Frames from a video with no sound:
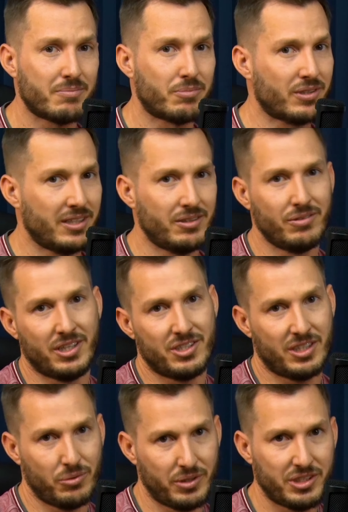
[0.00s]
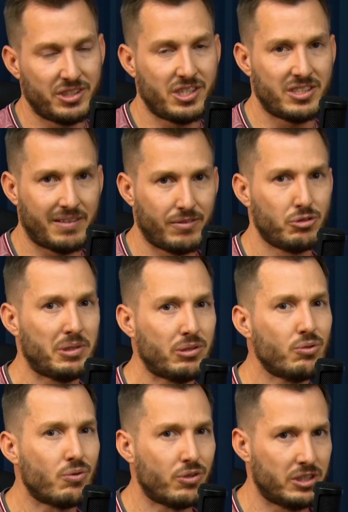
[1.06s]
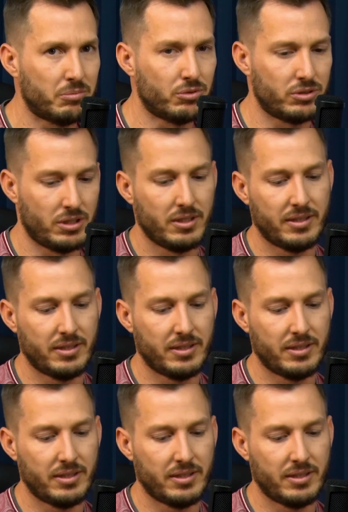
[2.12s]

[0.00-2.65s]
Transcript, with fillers: porque durante a noite a gente estava dormindo no ônibus,